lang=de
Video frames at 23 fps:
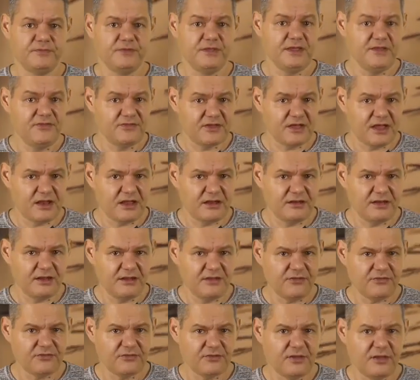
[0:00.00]
Diese
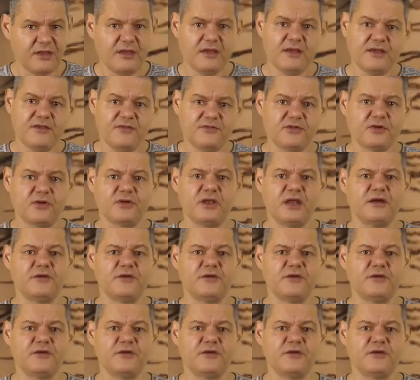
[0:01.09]
allerdings ist auch